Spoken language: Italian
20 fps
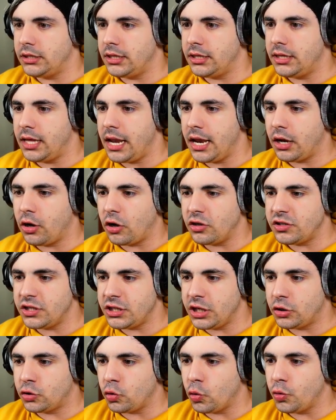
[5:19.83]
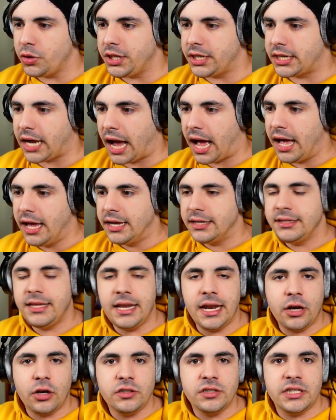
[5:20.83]
delle cose di tunica,
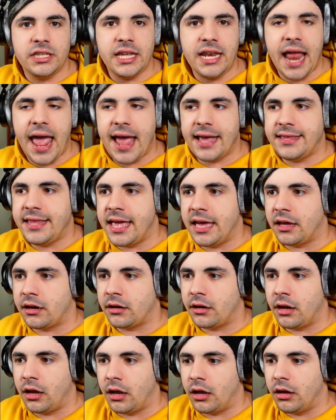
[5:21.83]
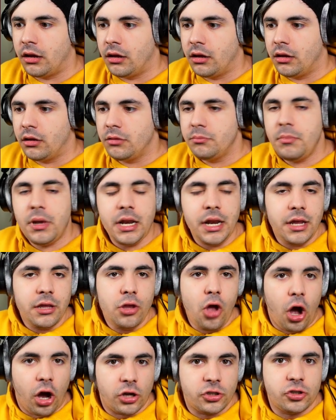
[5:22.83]
delle cose di leather. Me le
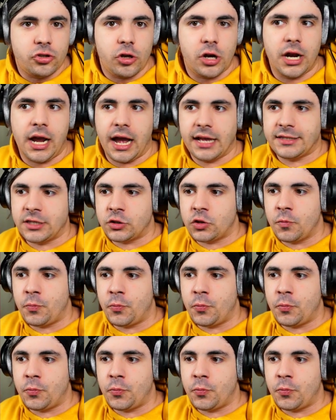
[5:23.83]
indosso, ragazzi, a sto